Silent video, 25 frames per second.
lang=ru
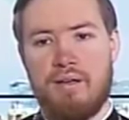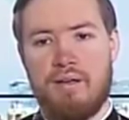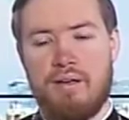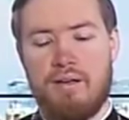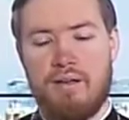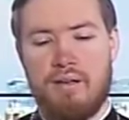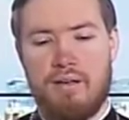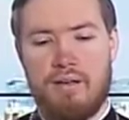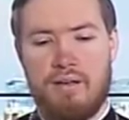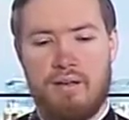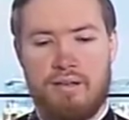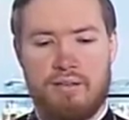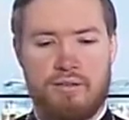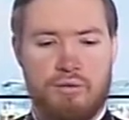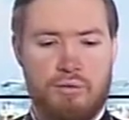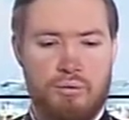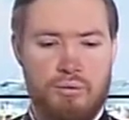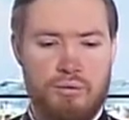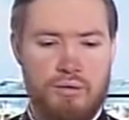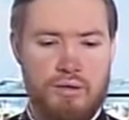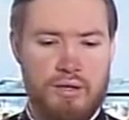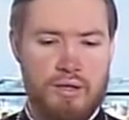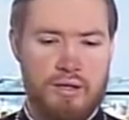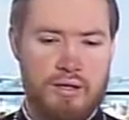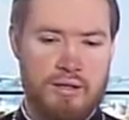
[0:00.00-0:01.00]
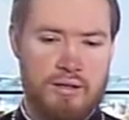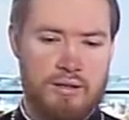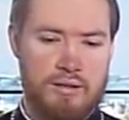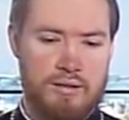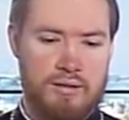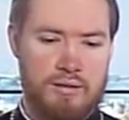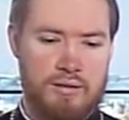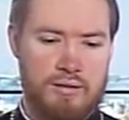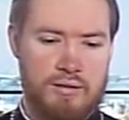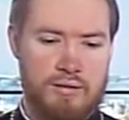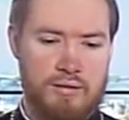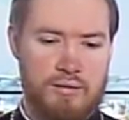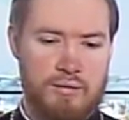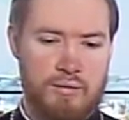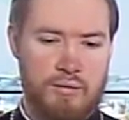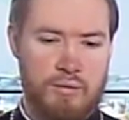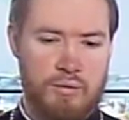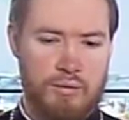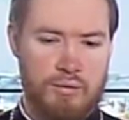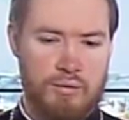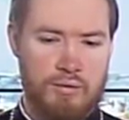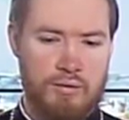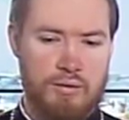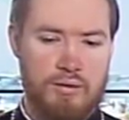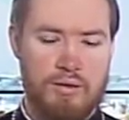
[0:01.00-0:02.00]
а откуда
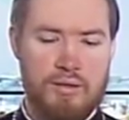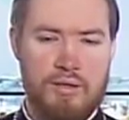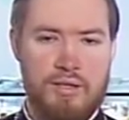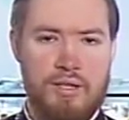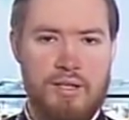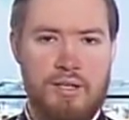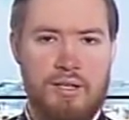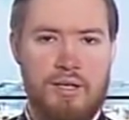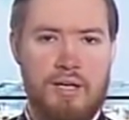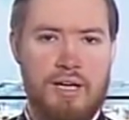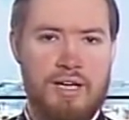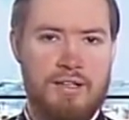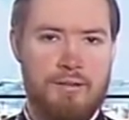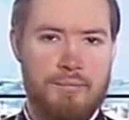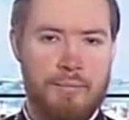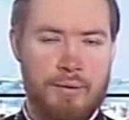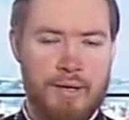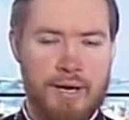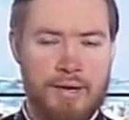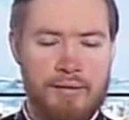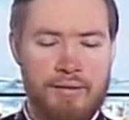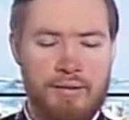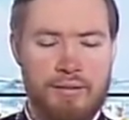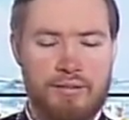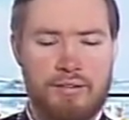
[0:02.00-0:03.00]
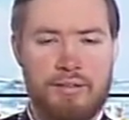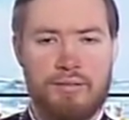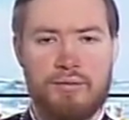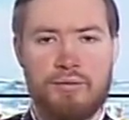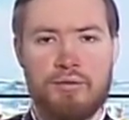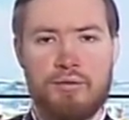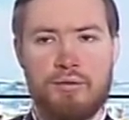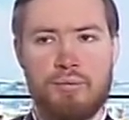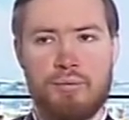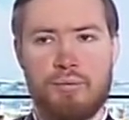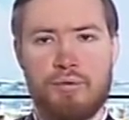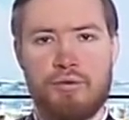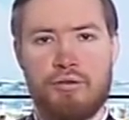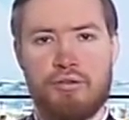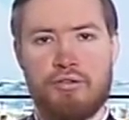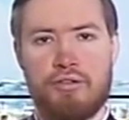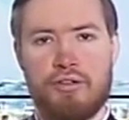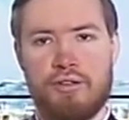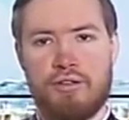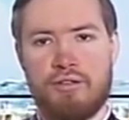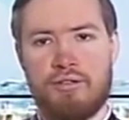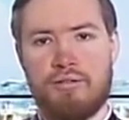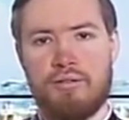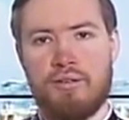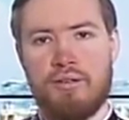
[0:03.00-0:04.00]
он и отправился в свое
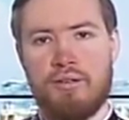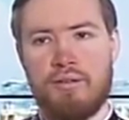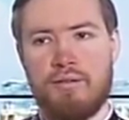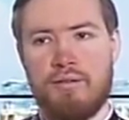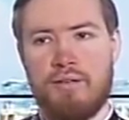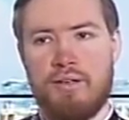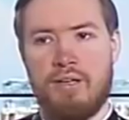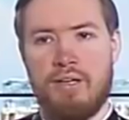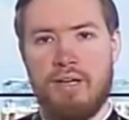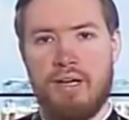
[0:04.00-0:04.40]
путешествие.